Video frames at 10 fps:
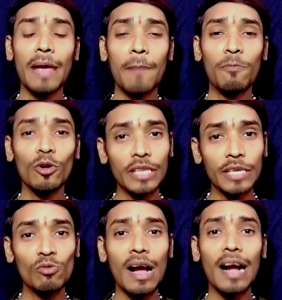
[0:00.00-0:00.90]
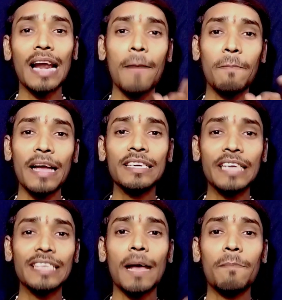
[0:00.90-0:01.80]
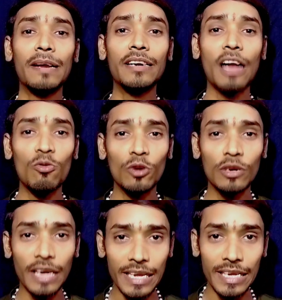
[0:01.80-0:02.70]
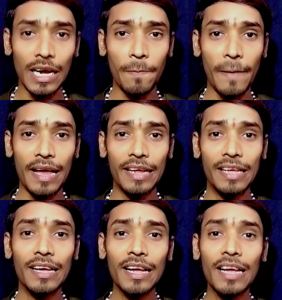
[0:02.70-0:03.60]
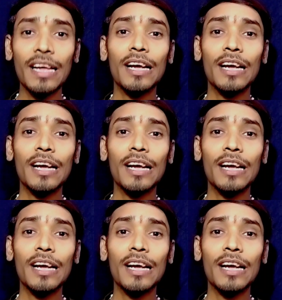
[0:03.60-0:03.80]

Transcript: मैं आपको दे दूंगा अगर आपका इनकेस आपका डाउनलोड नहीं कर पा रहे हैं